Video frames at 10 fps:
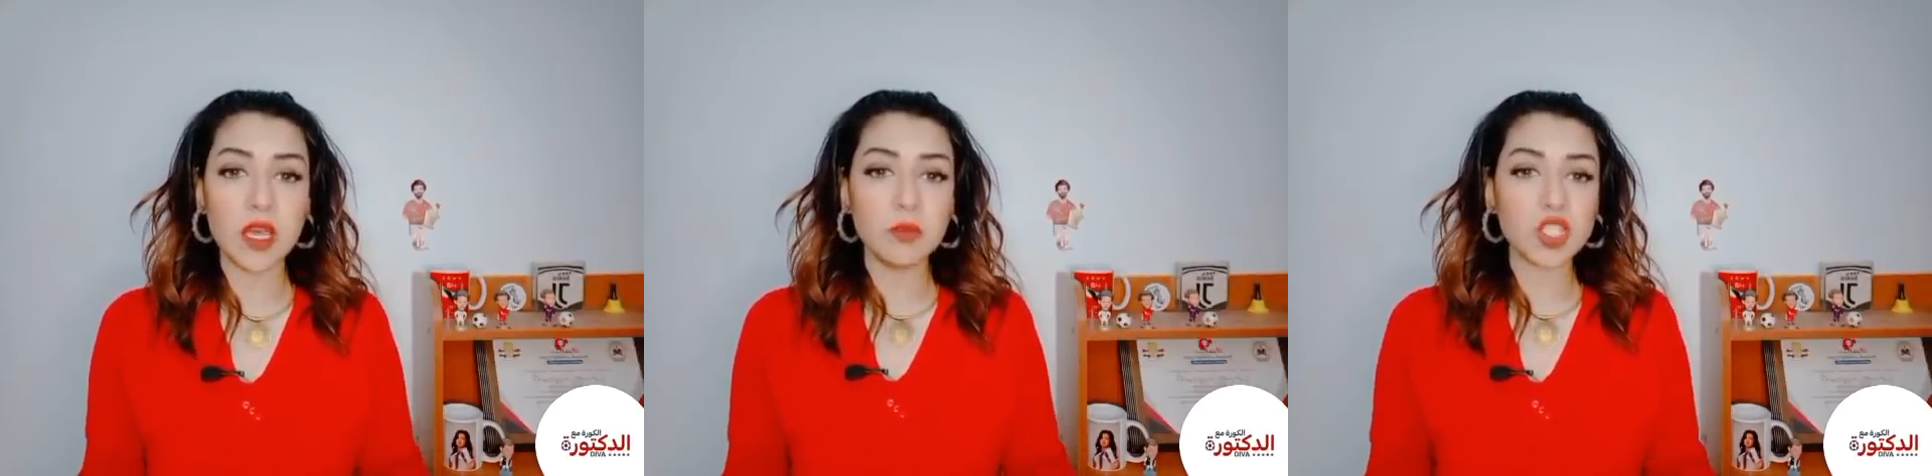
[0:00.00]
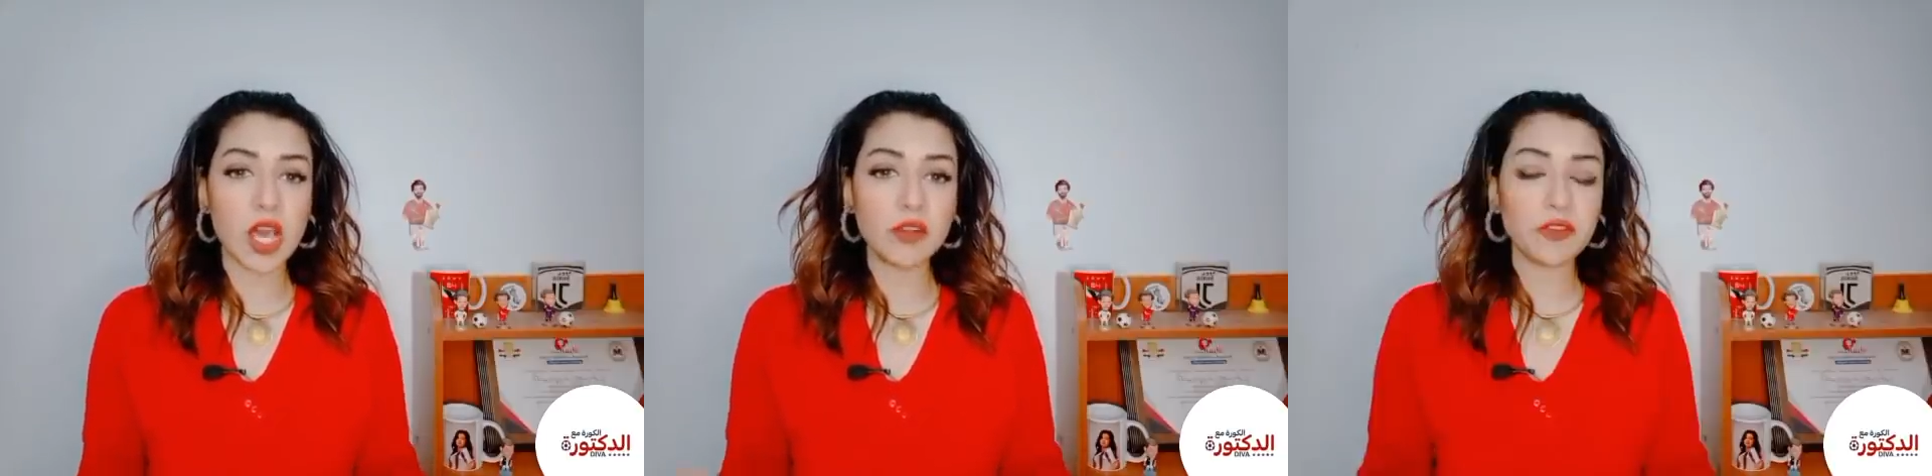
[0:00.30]

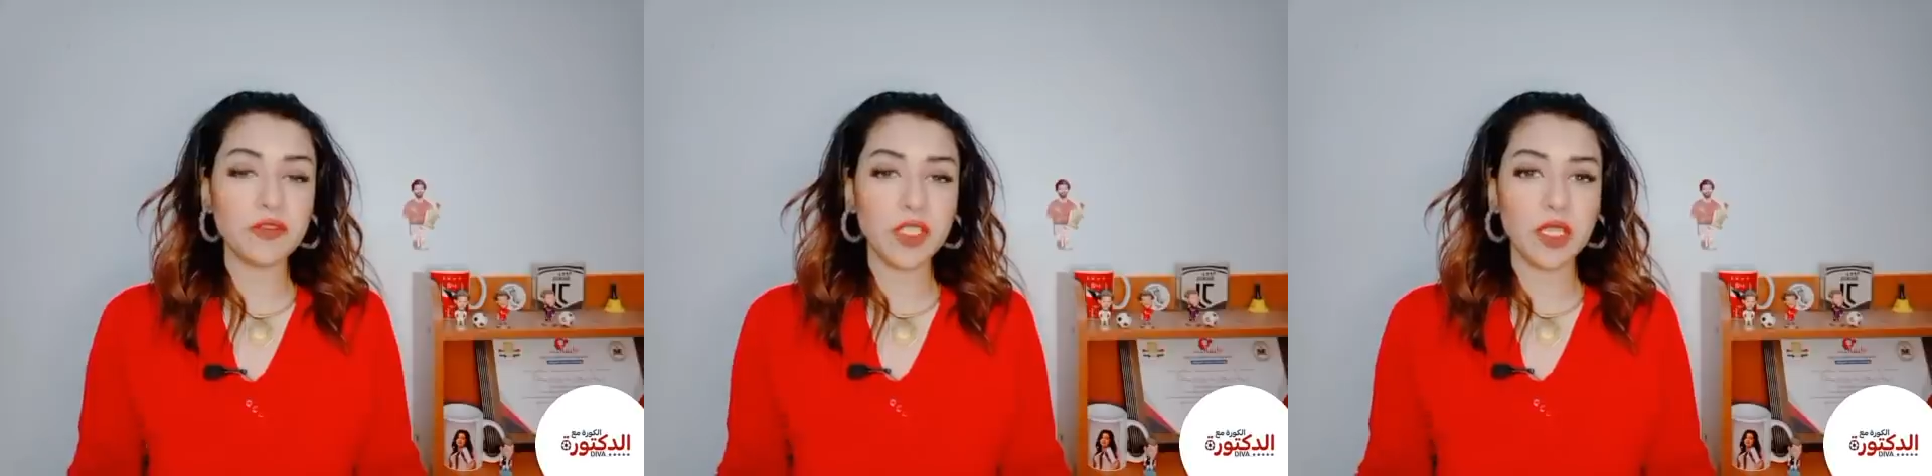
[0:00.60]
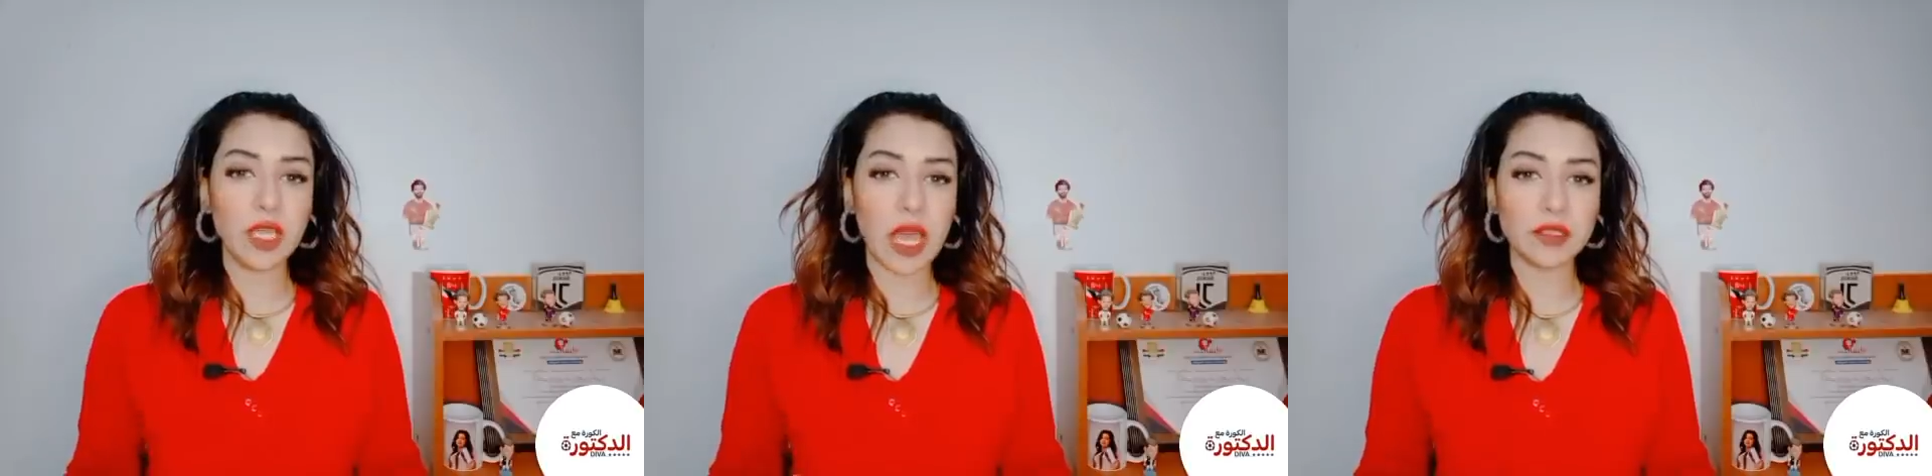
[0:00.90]
مش عارفه في
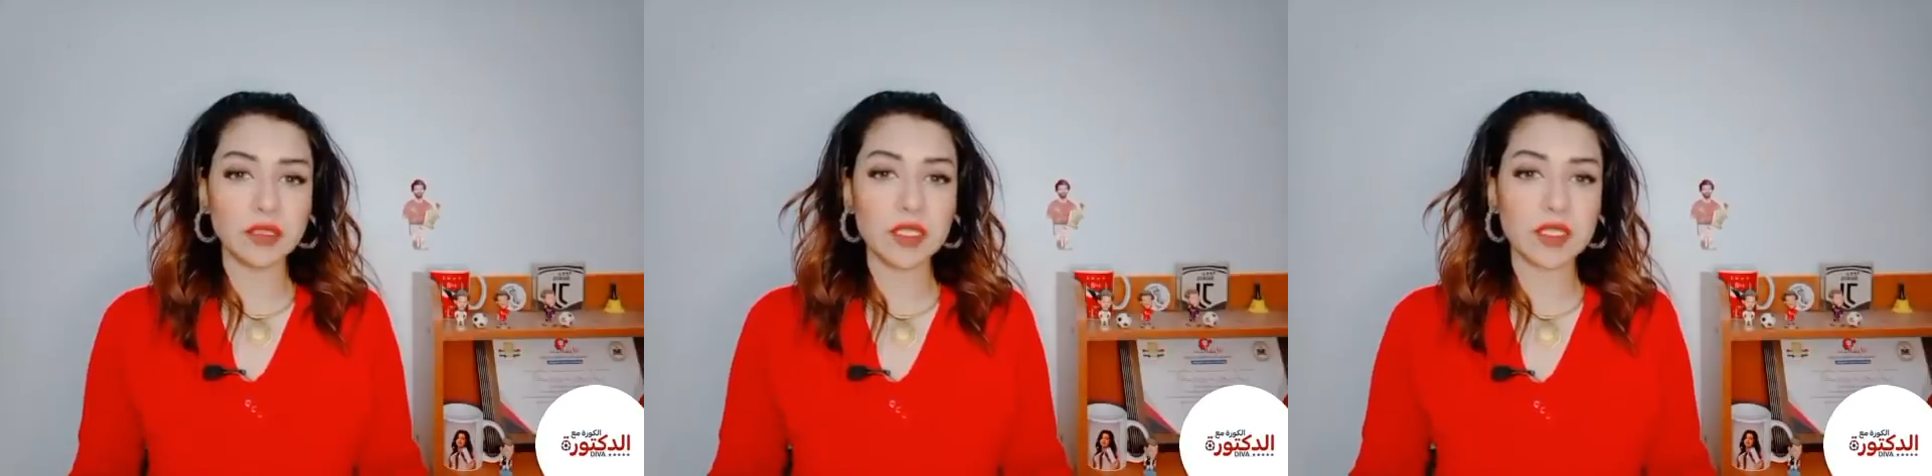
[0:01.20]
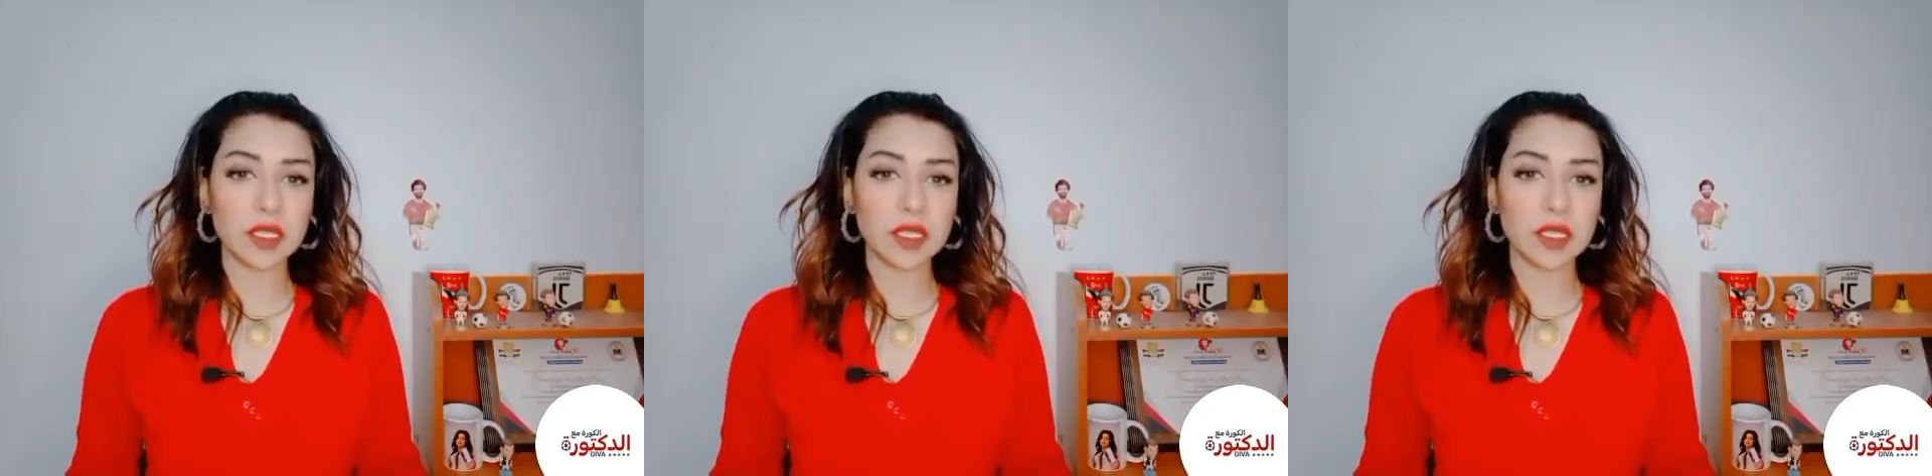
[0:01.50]
ايه يعني تحس